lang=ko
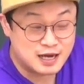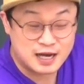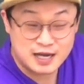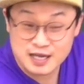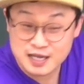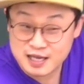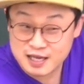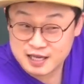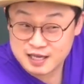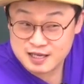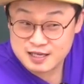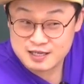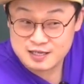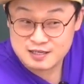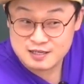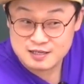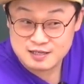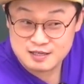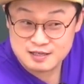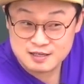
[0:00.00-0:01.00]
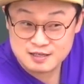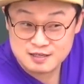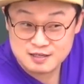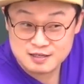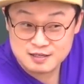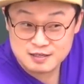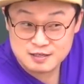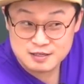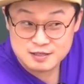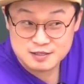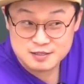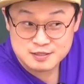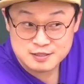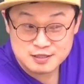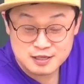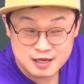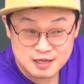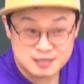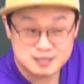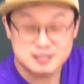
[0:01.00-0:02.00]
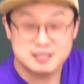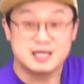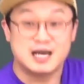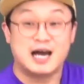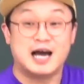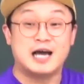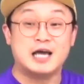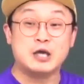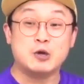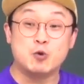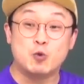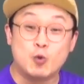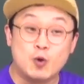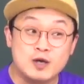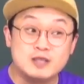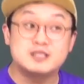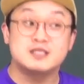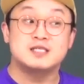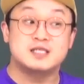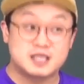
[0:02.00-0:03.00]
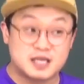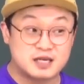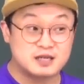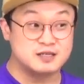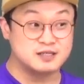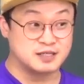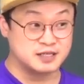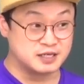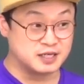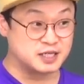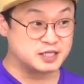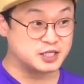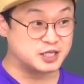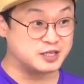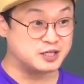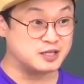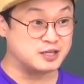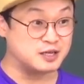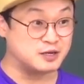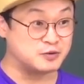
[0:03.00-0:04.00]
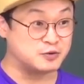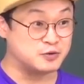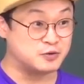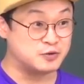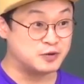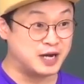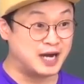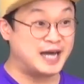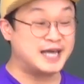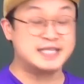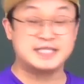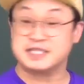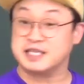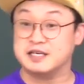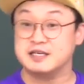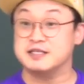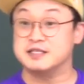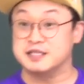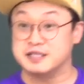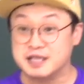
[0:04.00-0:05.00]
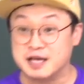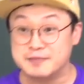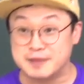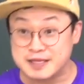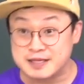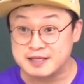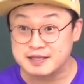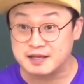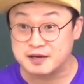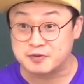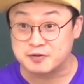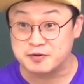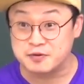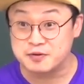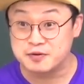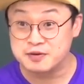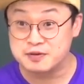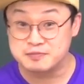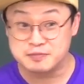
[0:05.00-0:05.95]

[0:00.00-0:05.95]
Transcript: I. 그지? I was scared 이렇게 쳐야 된다고. I scared 이렇게 하면 안 된다고.